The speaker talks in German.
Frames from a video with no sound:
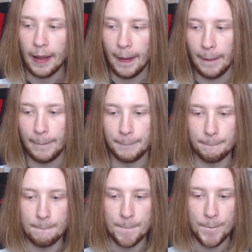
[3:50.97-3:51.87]

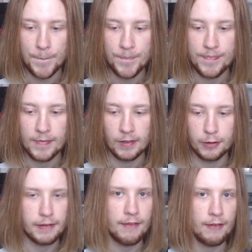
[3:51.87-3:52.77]
Ähm, und
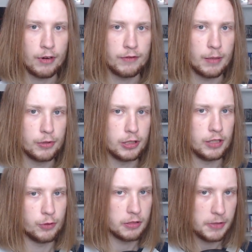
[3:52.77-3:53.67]
zwar werden wir wieder ein bisschen
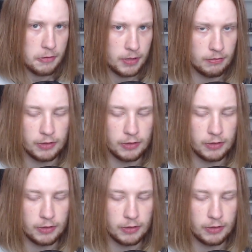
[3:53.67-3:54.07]
Need for Speed spielen.